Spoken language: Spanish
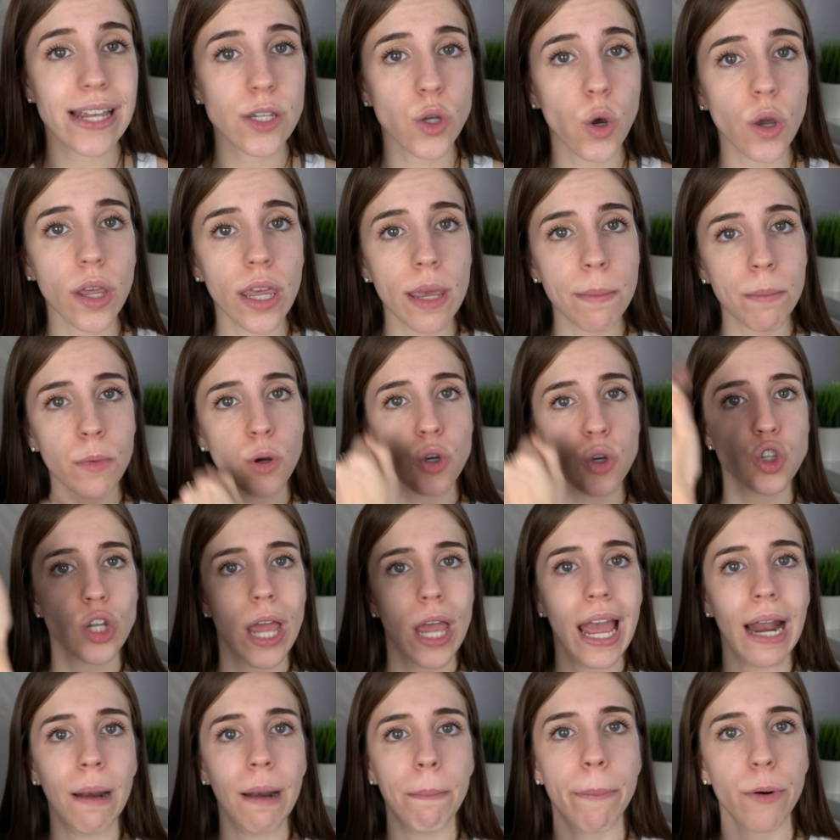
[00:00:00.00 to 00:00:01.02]
escogimos
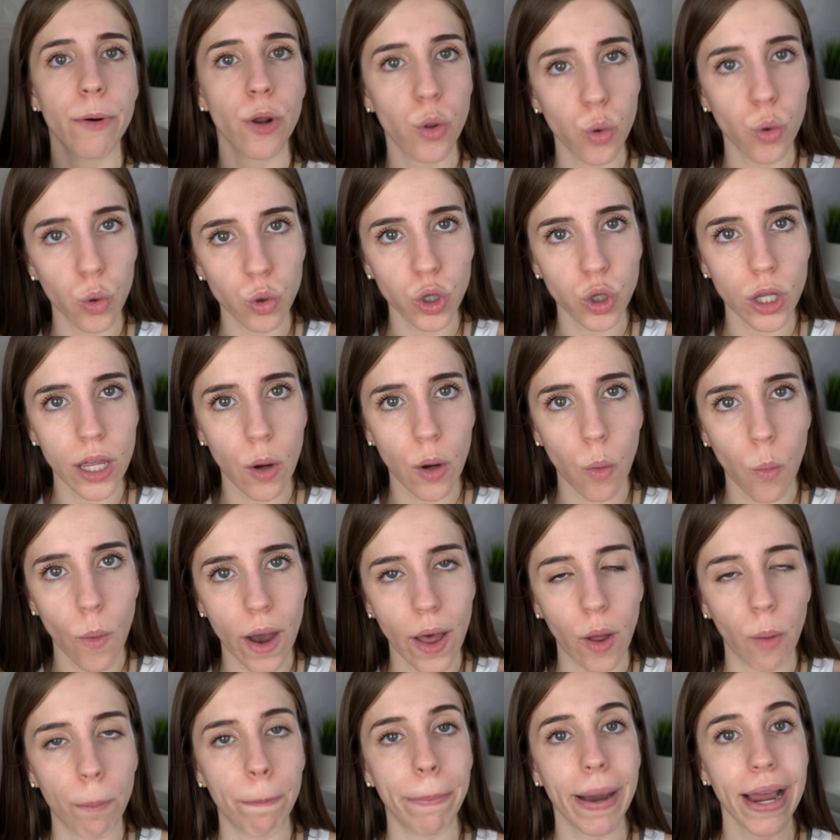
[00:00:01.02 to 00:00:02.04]
el producto
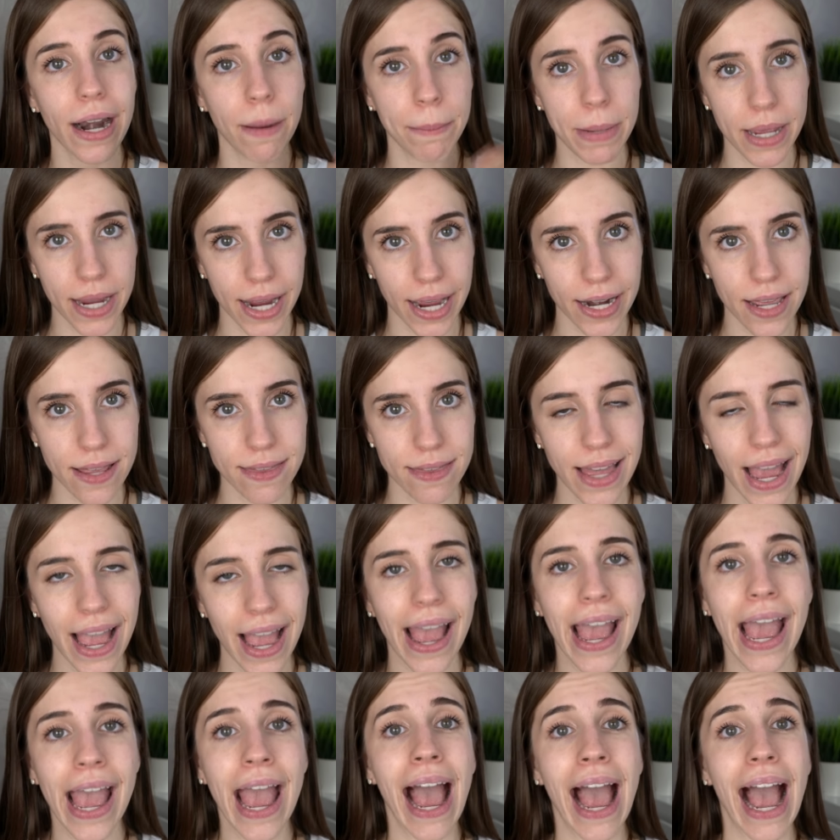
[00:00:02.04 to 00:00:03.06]
adecuado para mi carita.
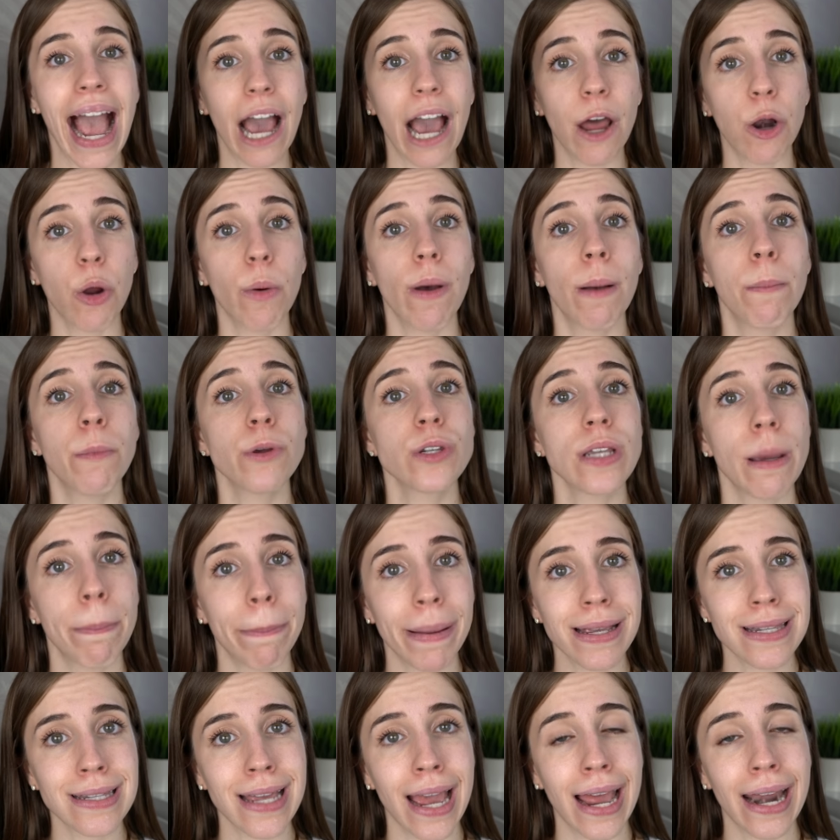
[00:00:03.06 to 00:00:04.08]
Ahora vamos a
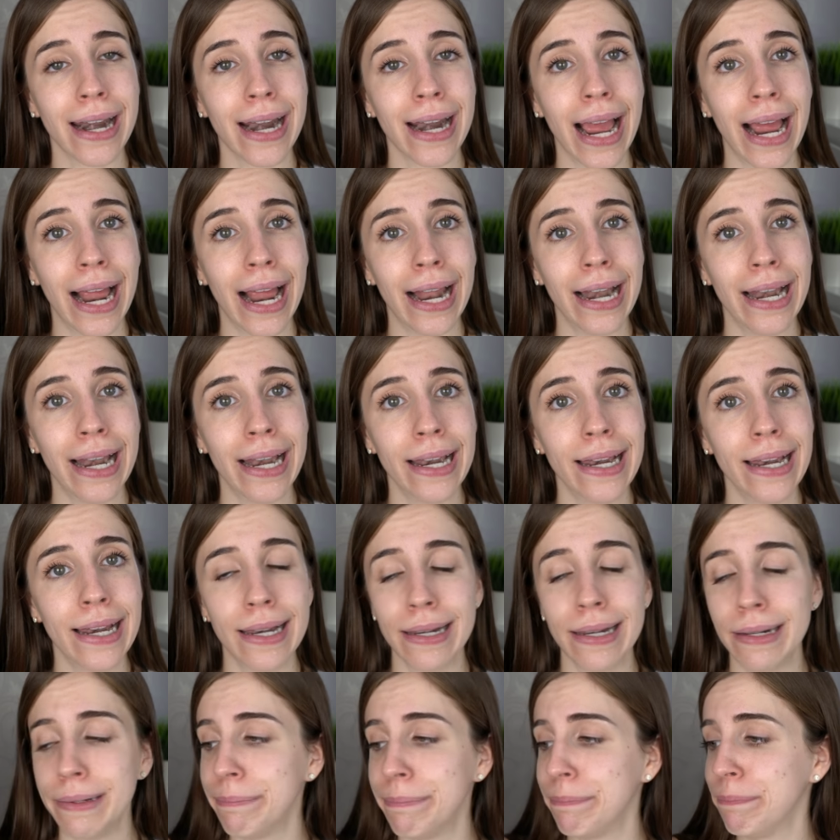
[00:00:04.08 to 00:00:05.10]
pasar a
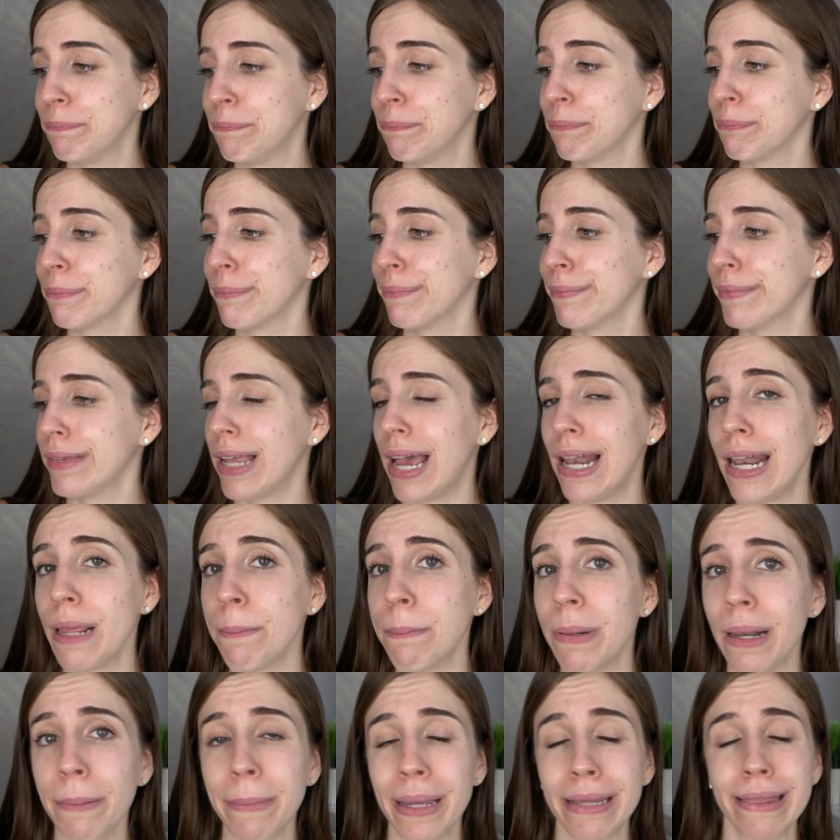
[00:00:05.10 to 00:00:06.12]
la
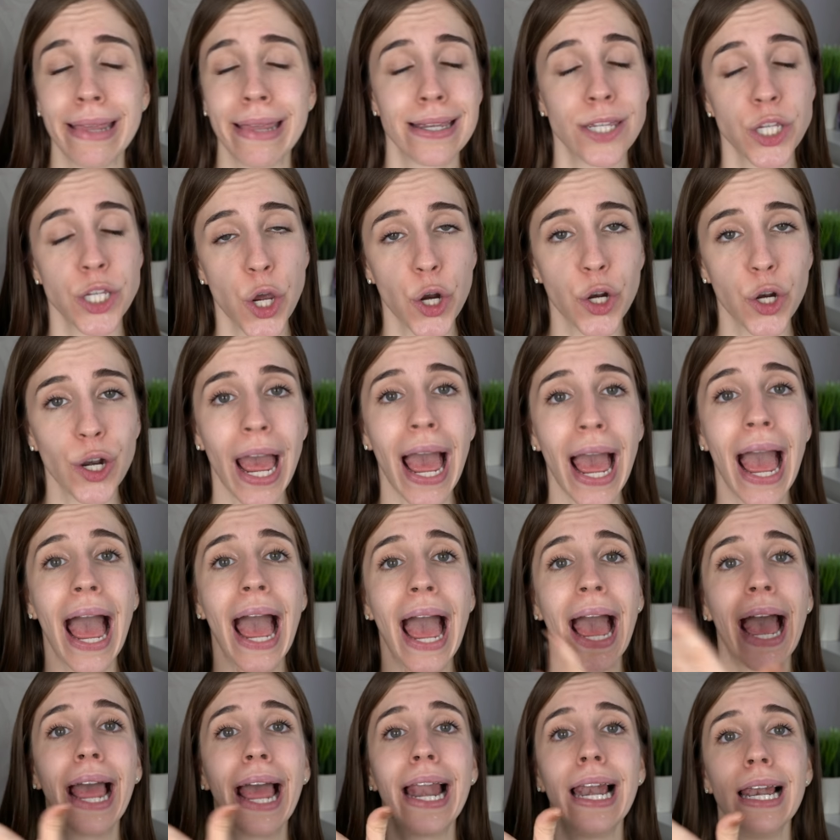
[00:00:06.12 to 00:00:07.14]
implementación,
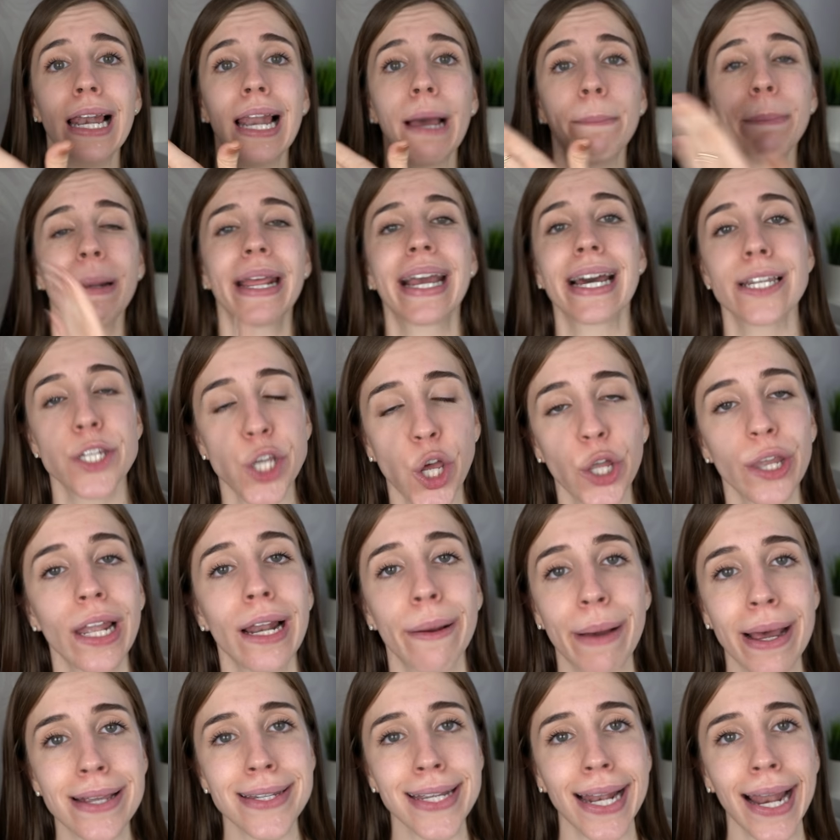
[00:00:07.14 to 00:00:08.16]
a la aplicación de la
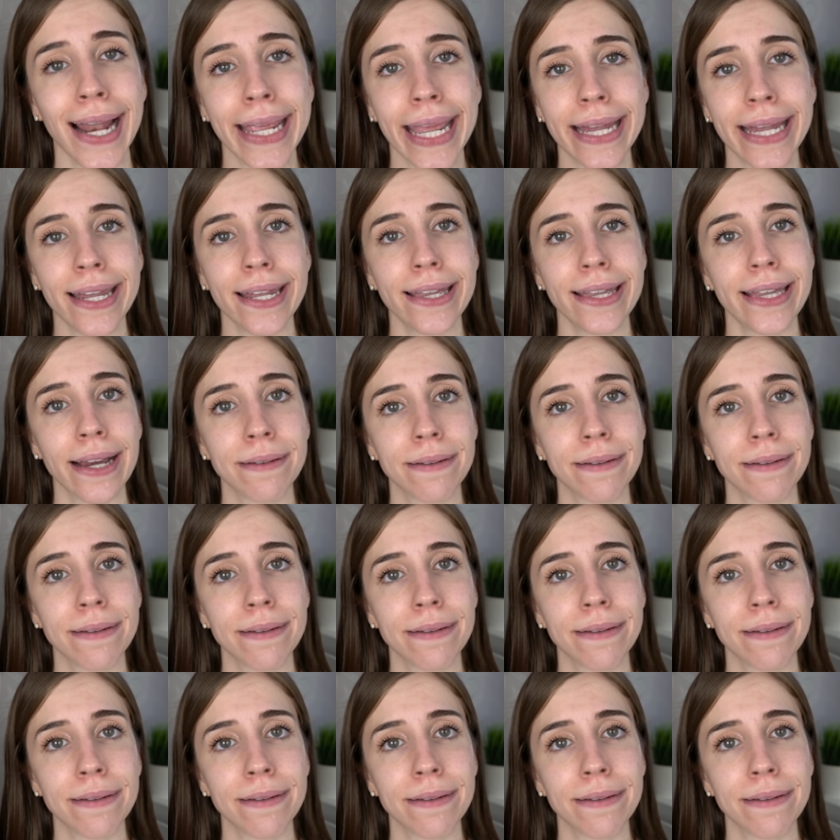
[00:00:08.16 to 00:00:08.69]
base, la jetita.